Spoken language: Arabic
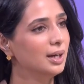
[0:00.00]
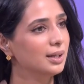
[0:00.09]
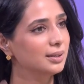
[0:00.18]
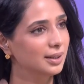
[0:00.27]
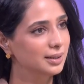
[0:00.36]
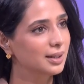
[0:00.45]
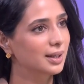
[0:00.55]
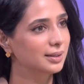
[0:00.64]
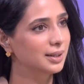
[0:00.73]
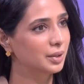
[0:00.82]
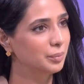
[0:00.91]
نتحدث
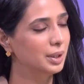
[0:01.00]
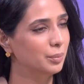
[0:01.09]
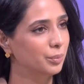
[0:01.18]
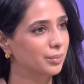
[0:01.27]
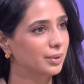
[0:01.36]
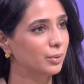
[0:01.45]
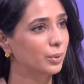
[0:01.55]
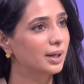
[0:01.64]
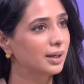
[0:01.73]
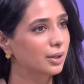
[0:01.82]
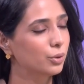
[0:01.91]
عن ترميم
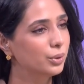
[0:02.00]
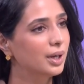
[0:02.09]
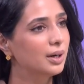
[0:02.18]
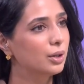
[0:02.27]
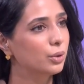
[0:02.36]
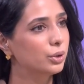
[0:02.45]
ولكن هنا